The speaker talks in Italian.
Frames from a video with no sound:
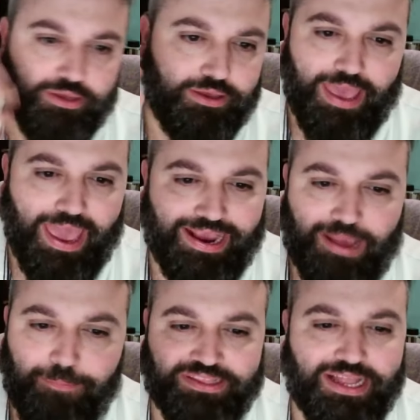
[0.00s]
è
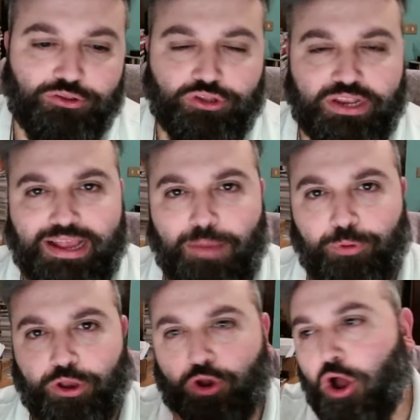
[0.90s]
capitato tra capo
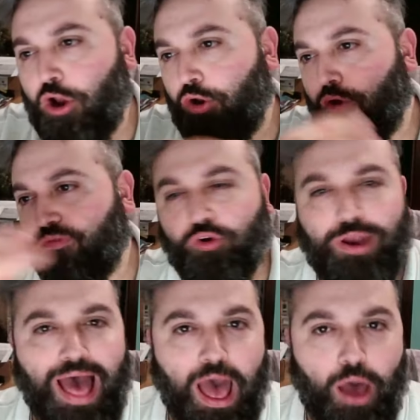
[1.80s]
e collo
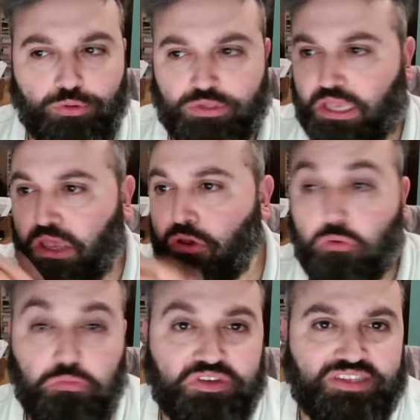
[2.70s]
Fallout, che io
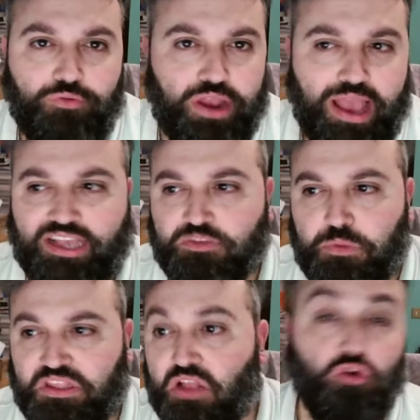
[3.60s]
non mi stavo neanche
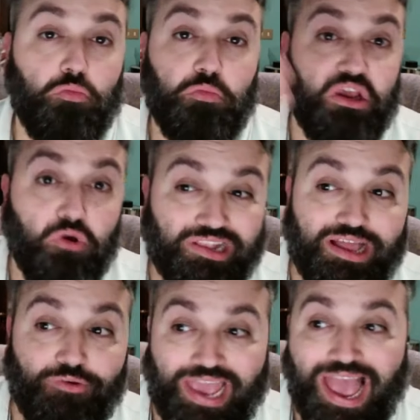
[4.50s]
aspettando, non mi
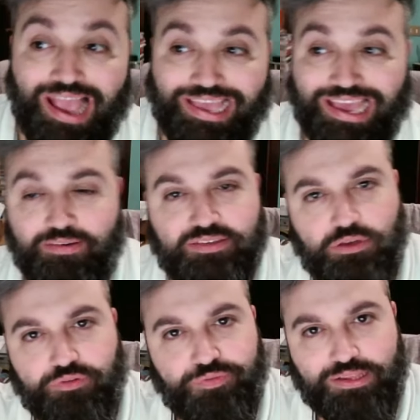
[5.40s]
ricordavo neanche che
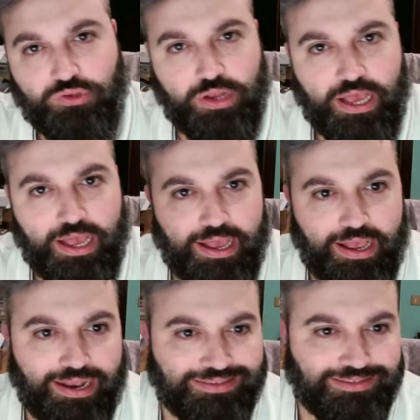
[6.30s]
avessero fatto la,
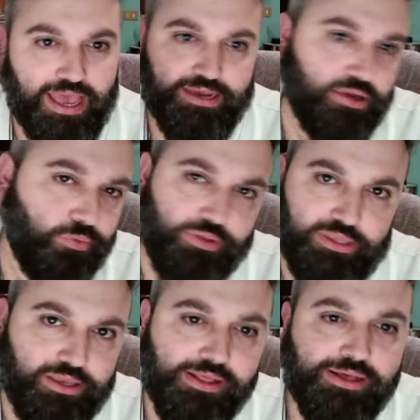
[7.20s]
la serie,
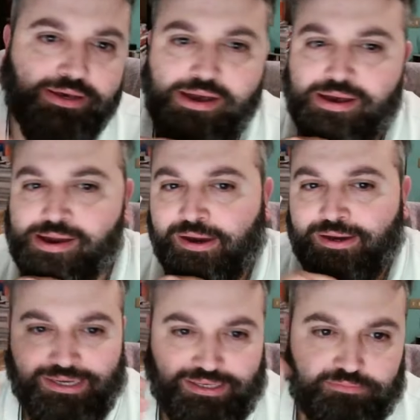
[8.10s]
quindi
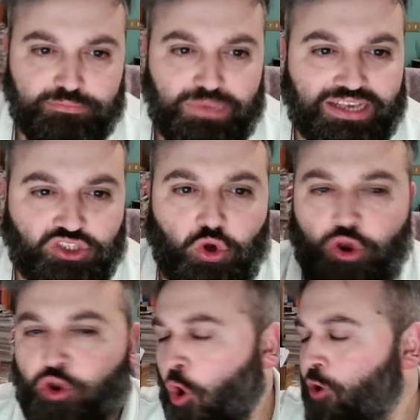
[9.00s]
me la
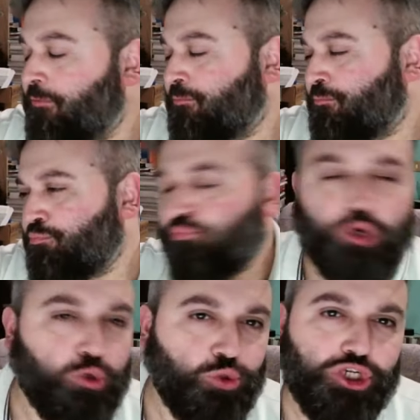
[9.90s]
sono
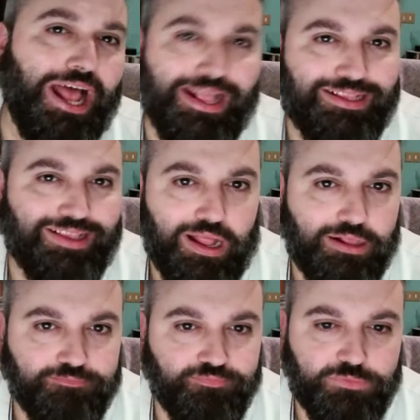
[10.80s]

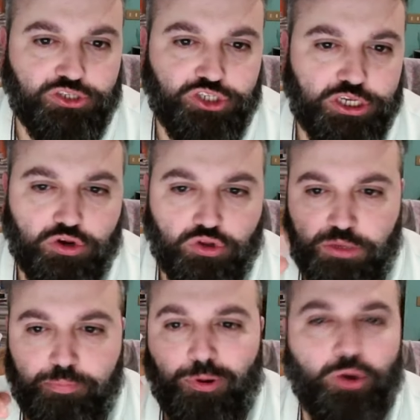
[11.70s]
bruciata nel giro di
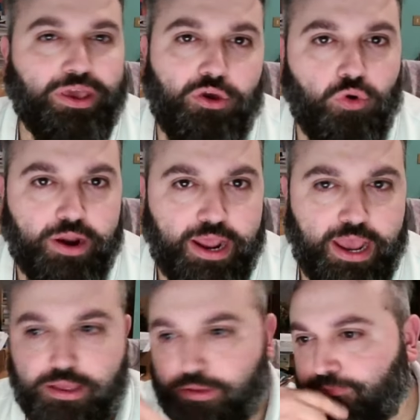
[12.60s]
poche
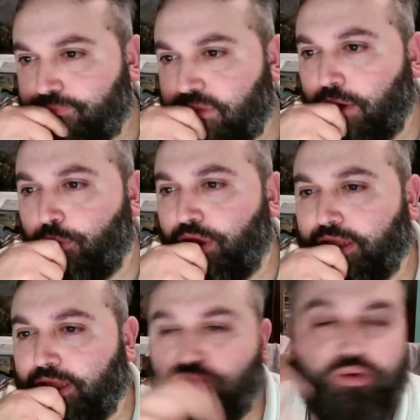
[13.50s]
ore e
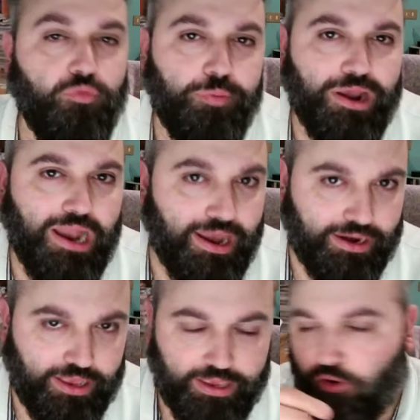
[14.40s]
quindi dovevo
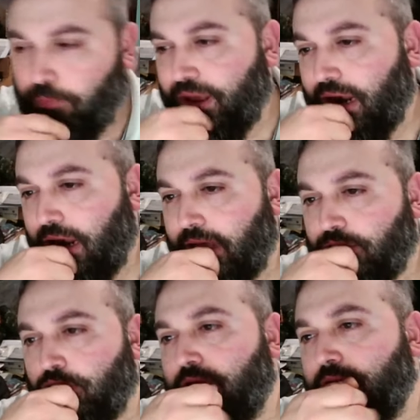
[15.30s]
parlarne e ne ho
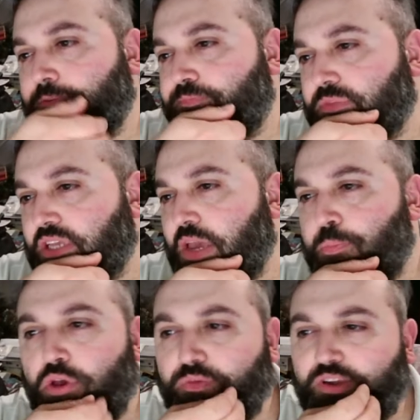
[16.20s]
parlato. E
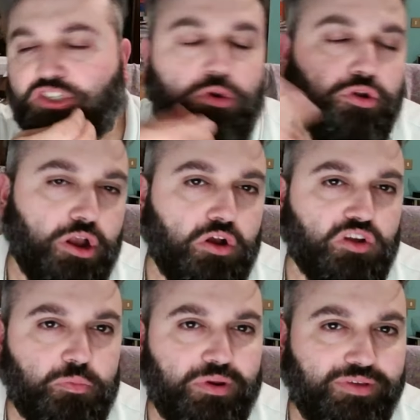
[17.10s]
poi invece quella è una
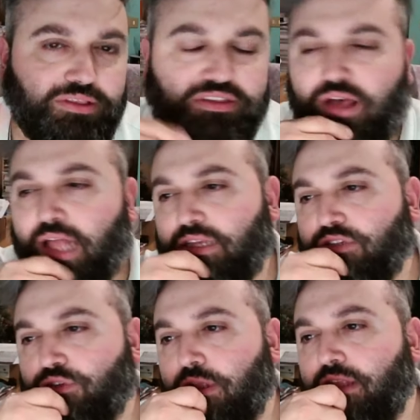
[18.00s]
cosa preventivata,
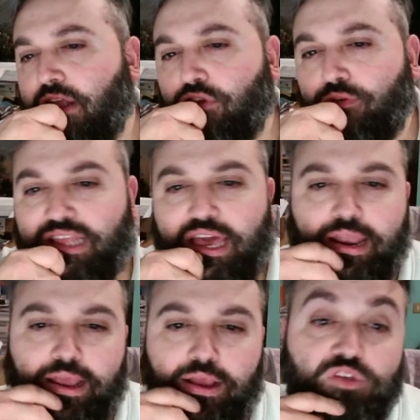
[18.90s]
sono andato a
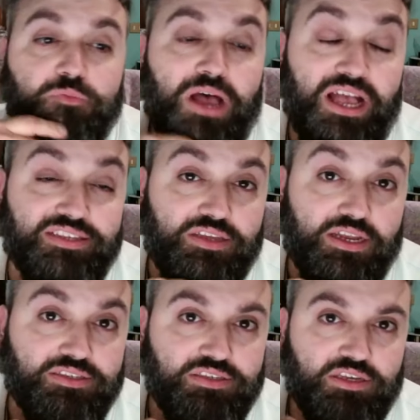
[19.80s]
vedere
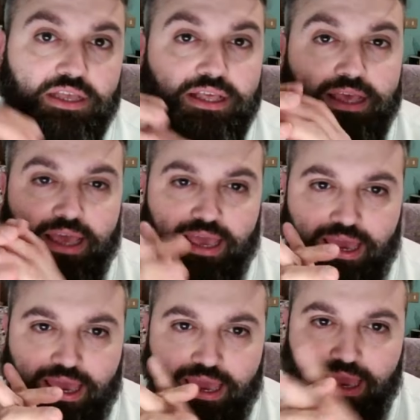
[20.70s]
Ghostbusters
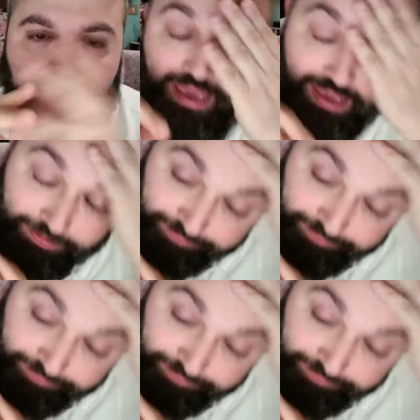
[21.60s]
e